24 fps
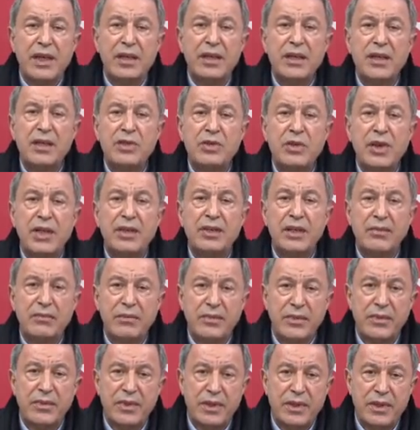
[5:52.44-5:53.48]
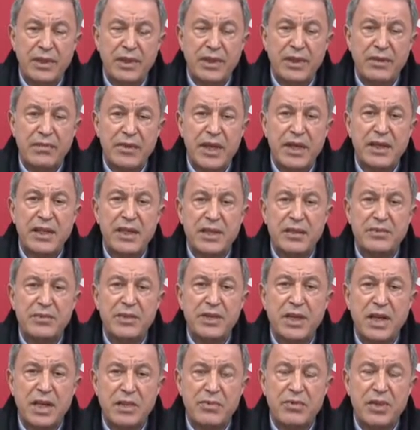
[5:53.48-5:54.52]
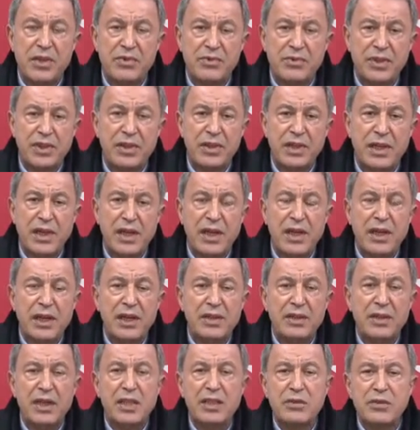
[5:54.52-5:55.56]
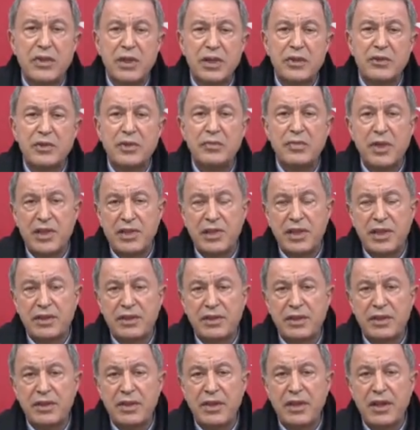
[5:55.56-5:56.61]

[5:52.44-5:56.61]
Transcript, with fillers: kriz yönetim e, merkezimizi açmak suretiyle çalışmalarımızı başlattık.